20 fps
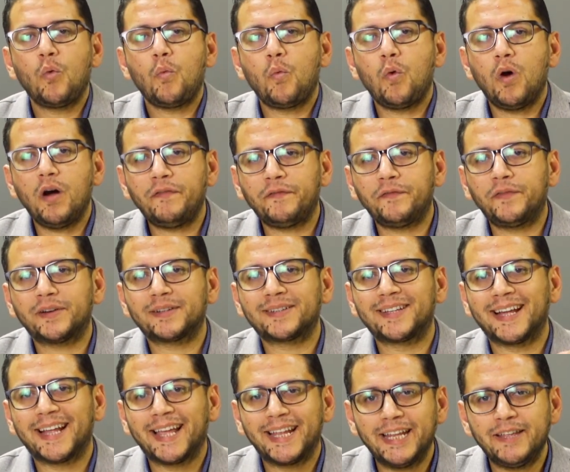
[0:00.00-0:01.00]
ووفر
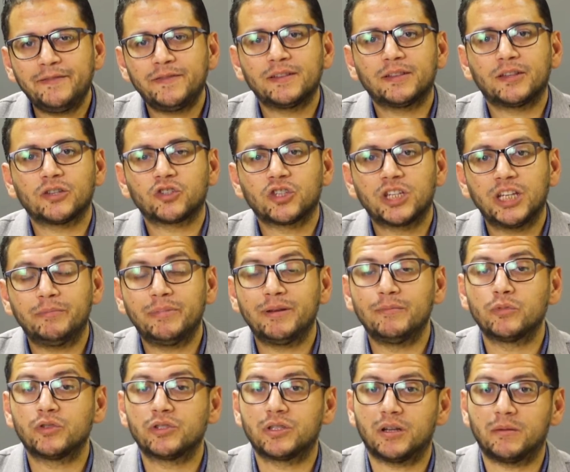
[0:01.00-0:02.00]
تكاليف التشطيب
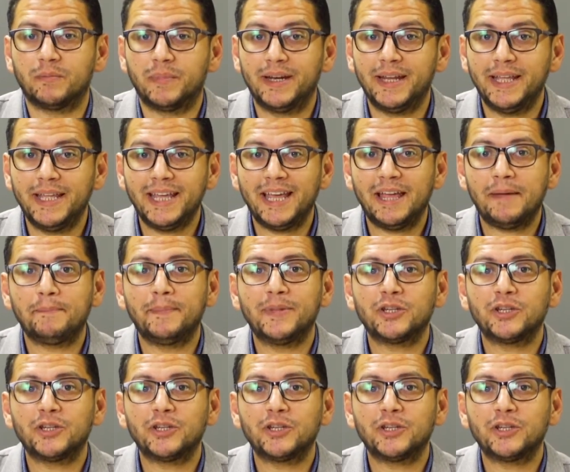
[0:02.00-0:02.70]
المستقبلية